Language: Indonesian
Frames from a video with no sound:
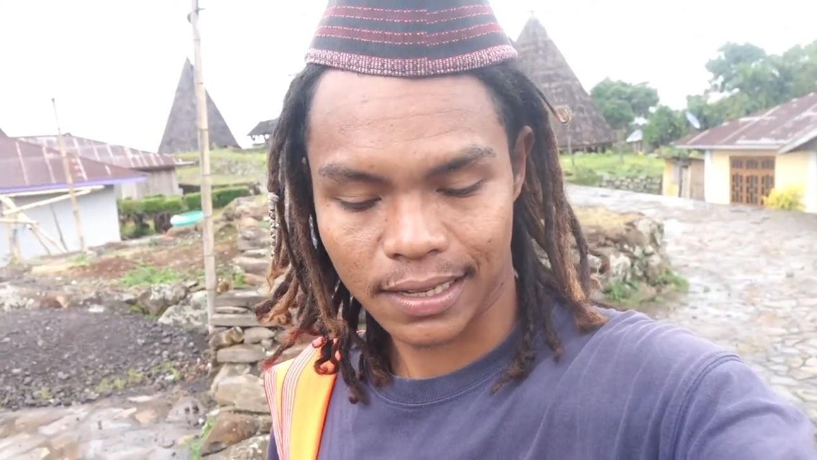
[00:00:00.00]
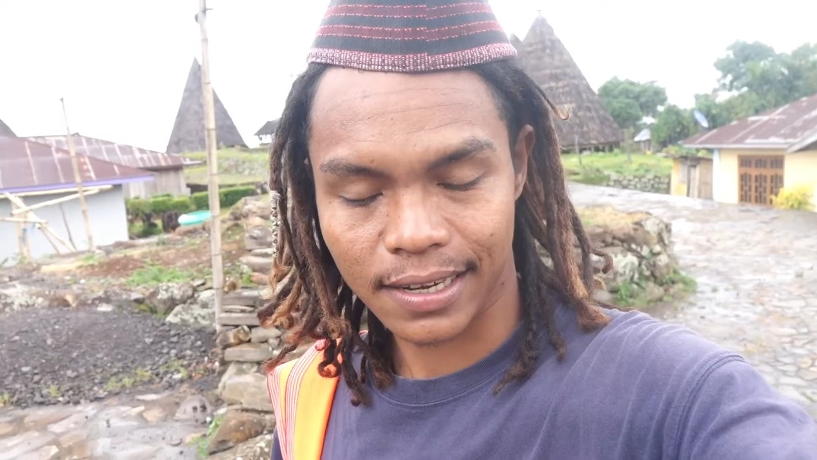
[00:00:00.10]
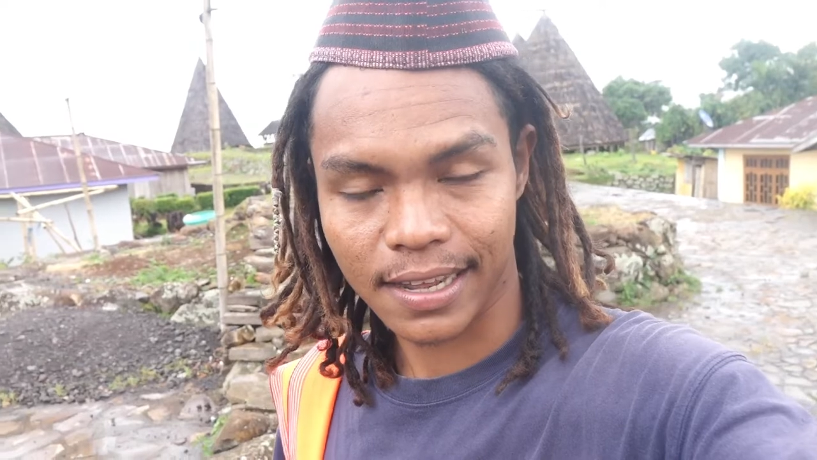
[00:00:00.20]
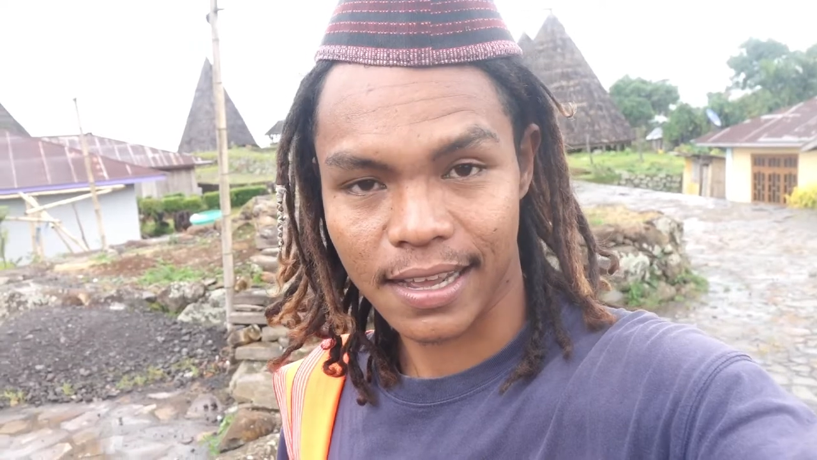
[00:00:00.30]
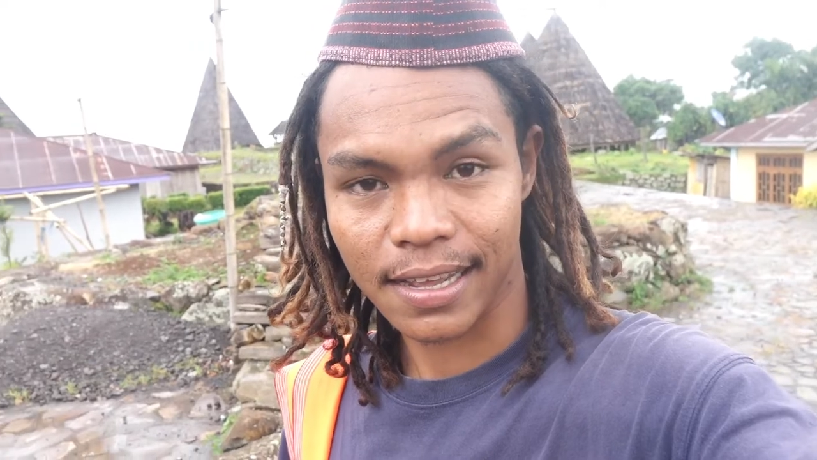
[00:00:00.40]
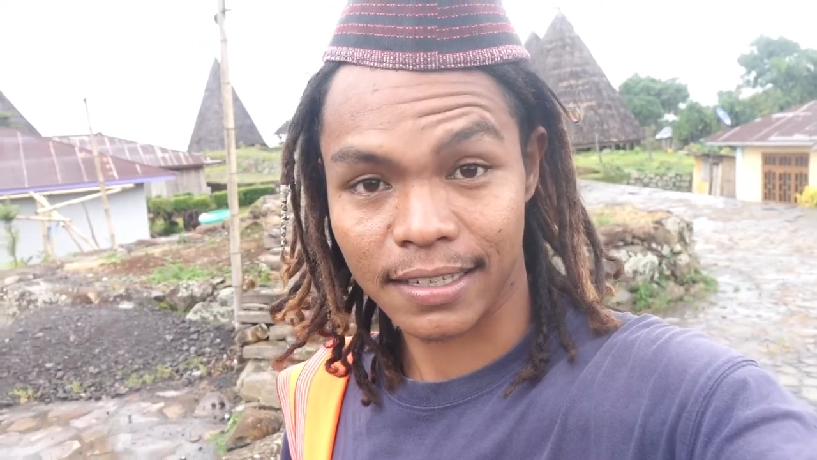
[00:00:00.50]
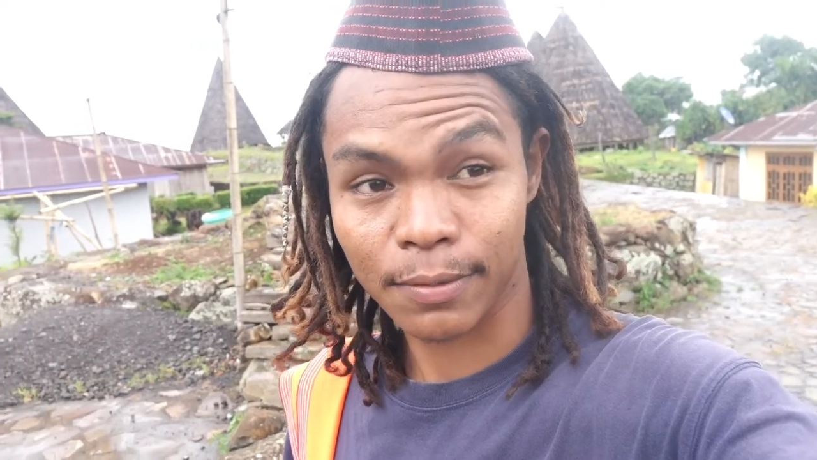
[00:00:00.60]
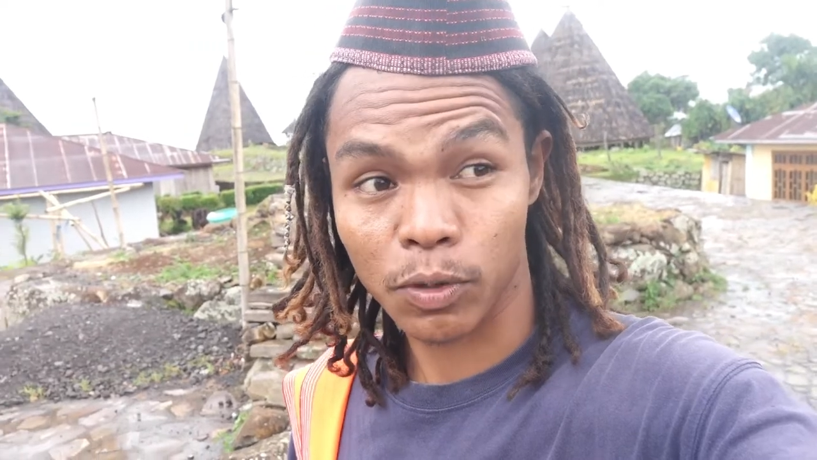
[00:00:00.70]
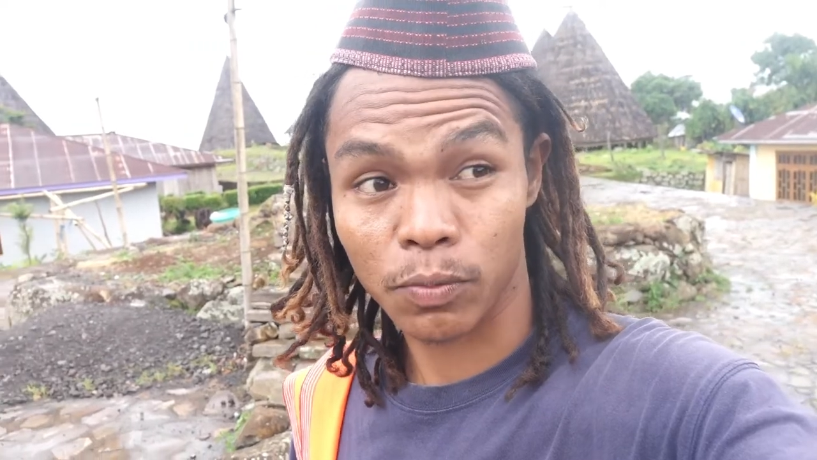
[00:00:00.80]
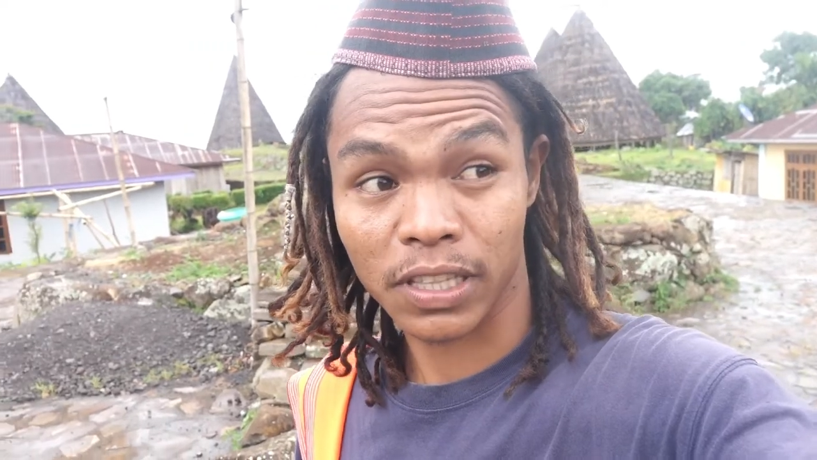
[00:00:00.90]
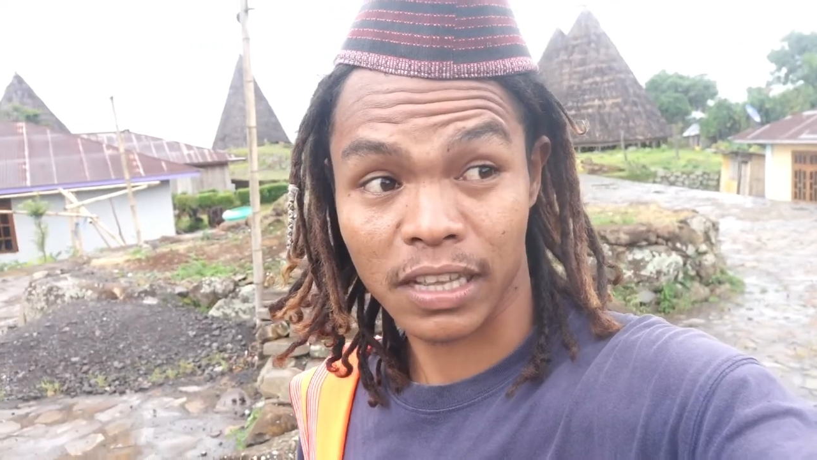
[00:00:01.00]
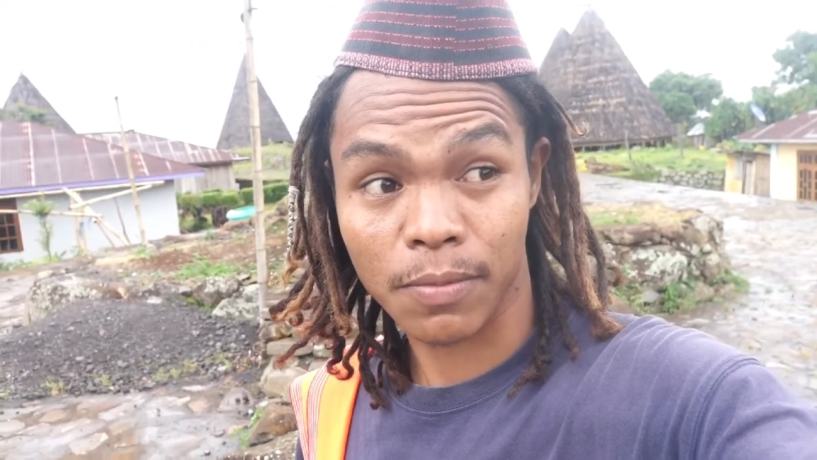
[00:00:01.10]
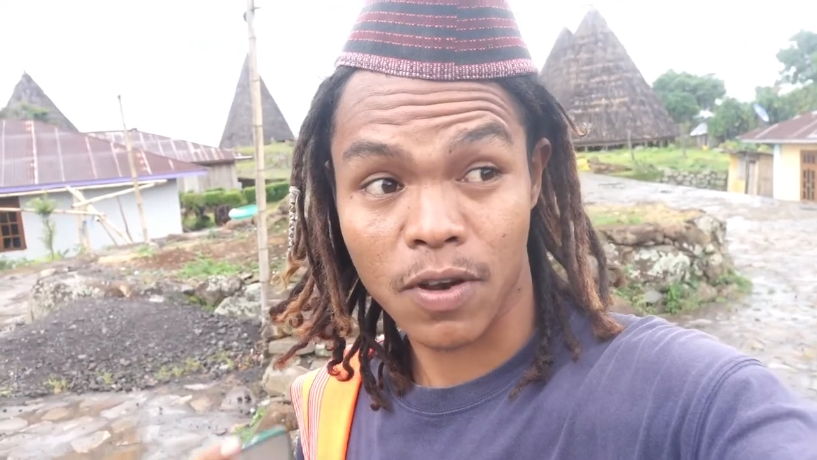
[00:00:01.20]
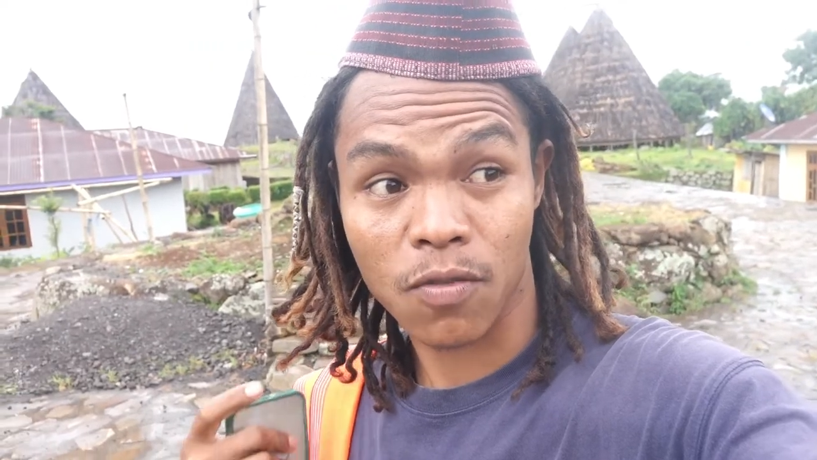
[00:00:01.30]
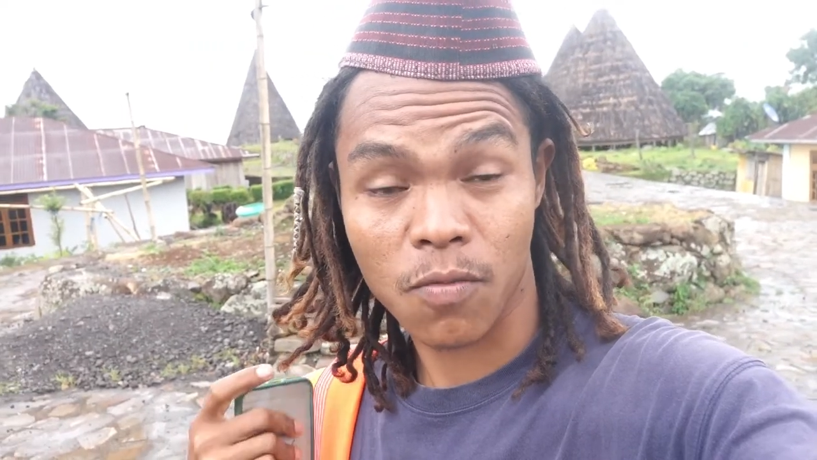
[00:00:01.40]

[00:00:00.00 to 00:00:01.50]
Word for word: dan sebelum kita mau